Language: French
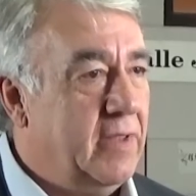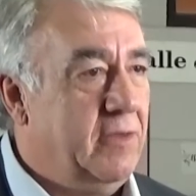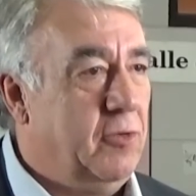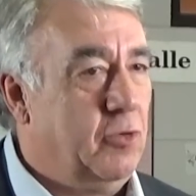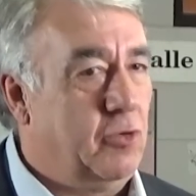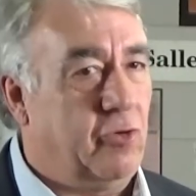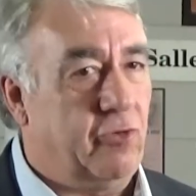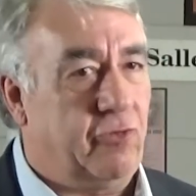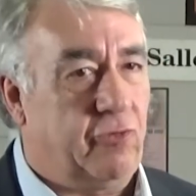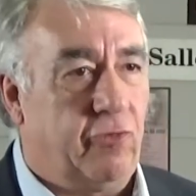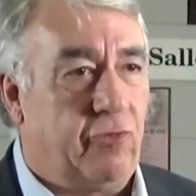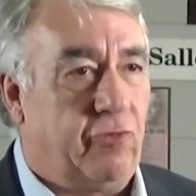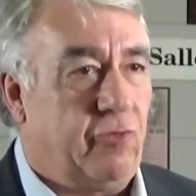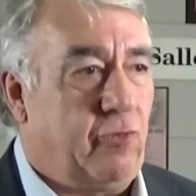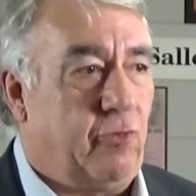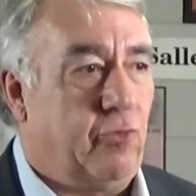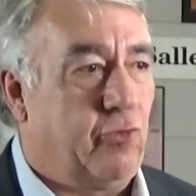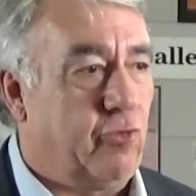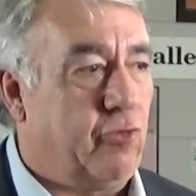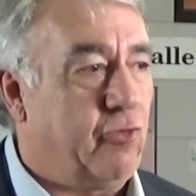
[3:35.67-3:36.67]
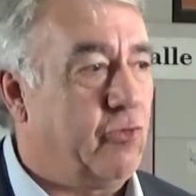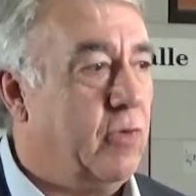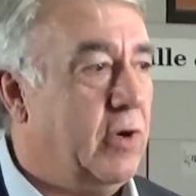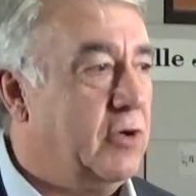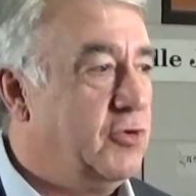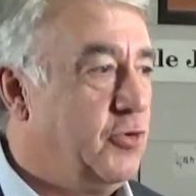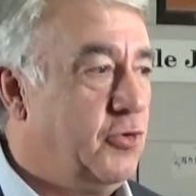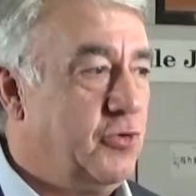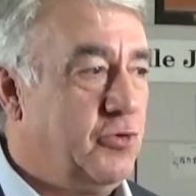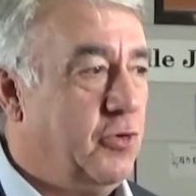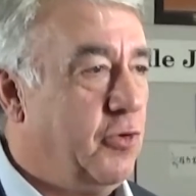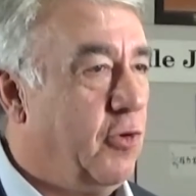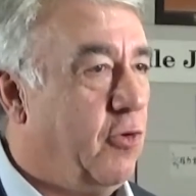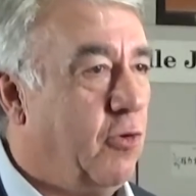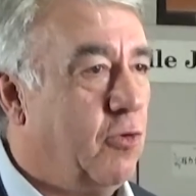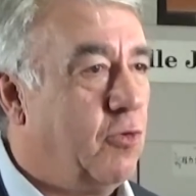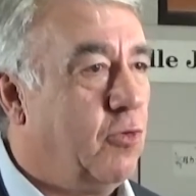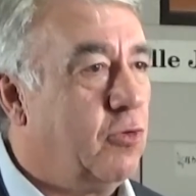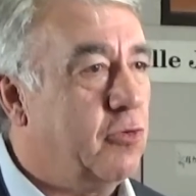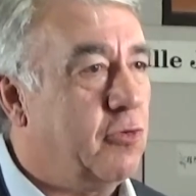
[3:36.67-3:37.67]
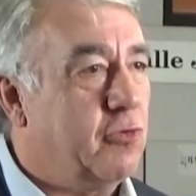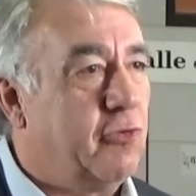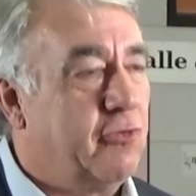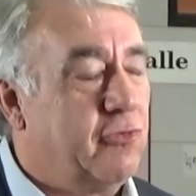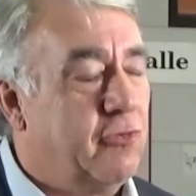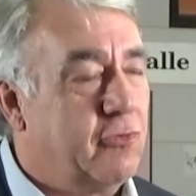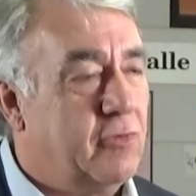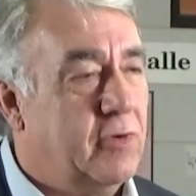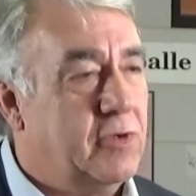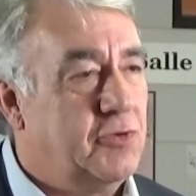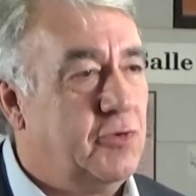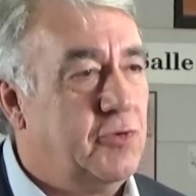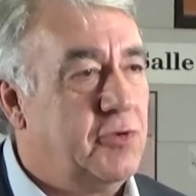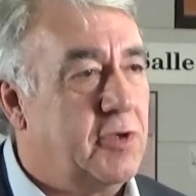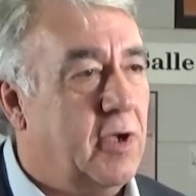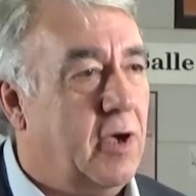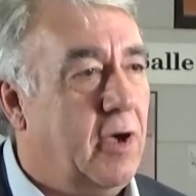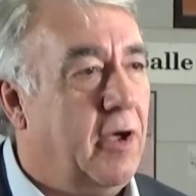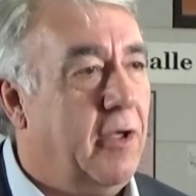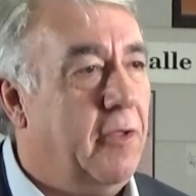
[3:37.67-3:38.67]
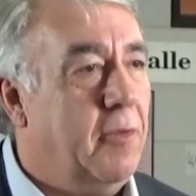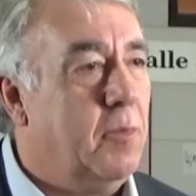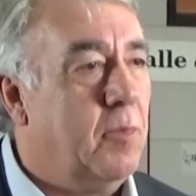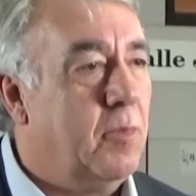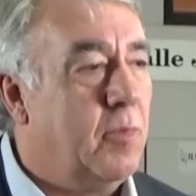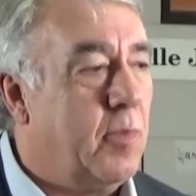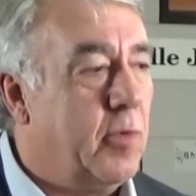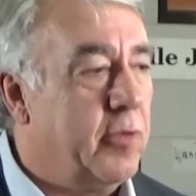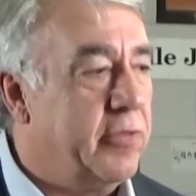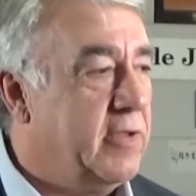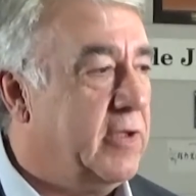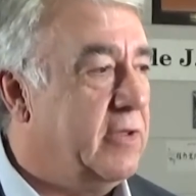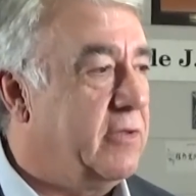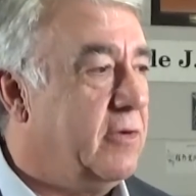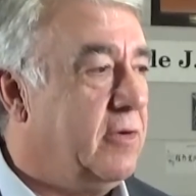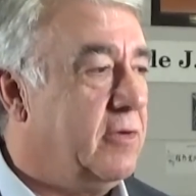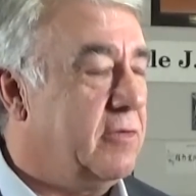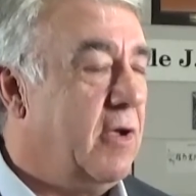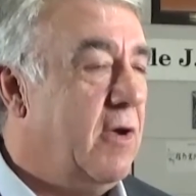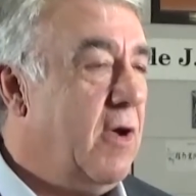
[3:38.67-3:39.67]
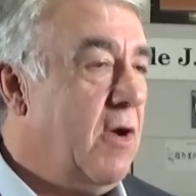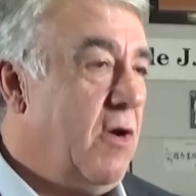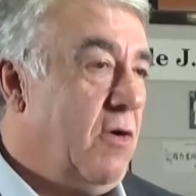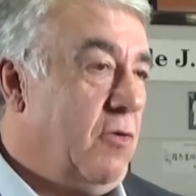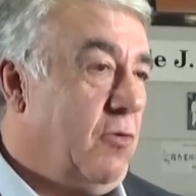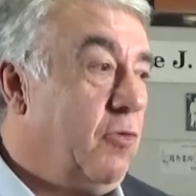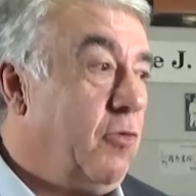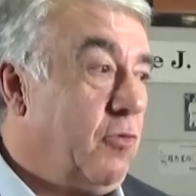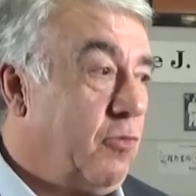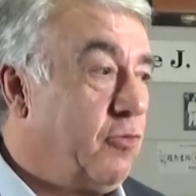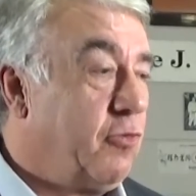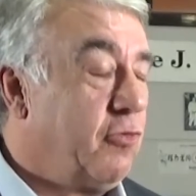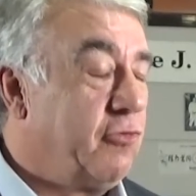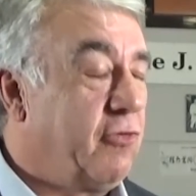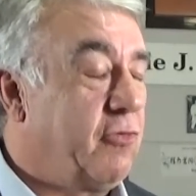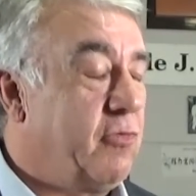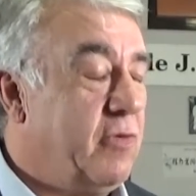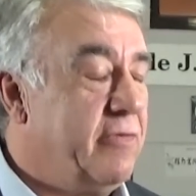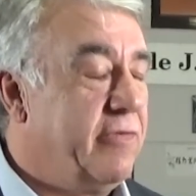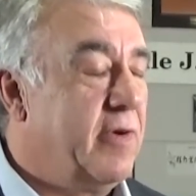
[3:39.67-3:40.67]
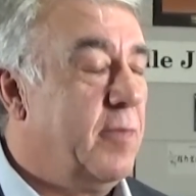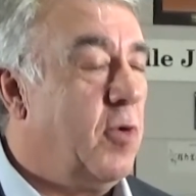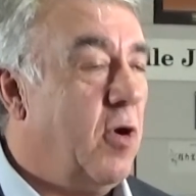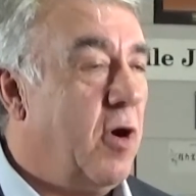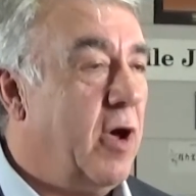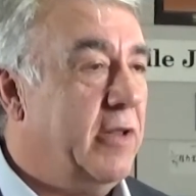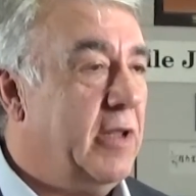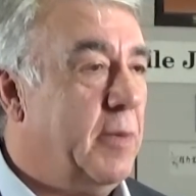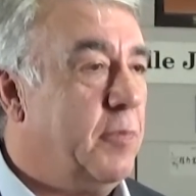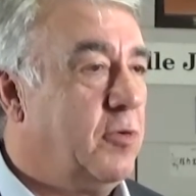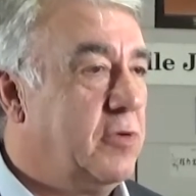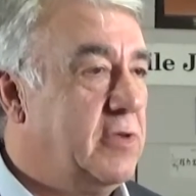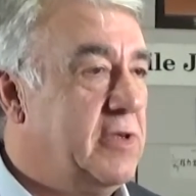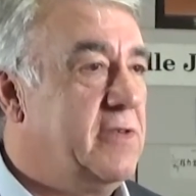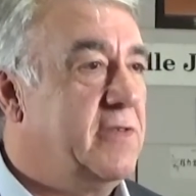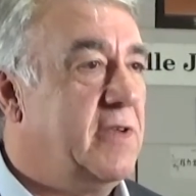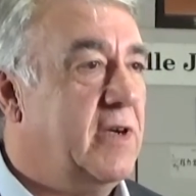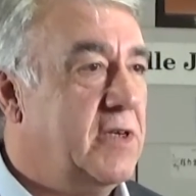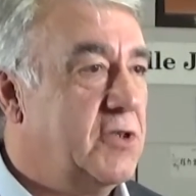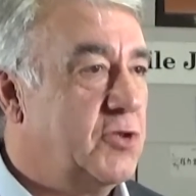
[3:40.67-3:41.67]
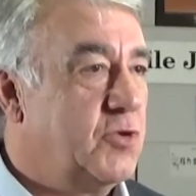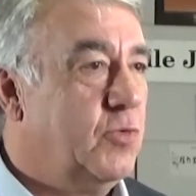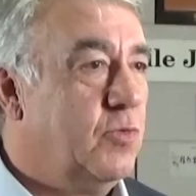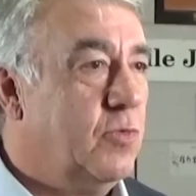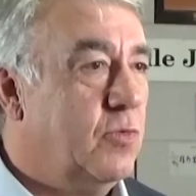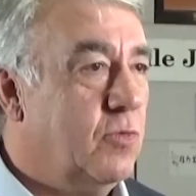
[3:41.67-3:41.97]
Que ce, soit juste une rencontre, que ce soit juste un moment de détente, ou, que ce soit vraiment un apprentissage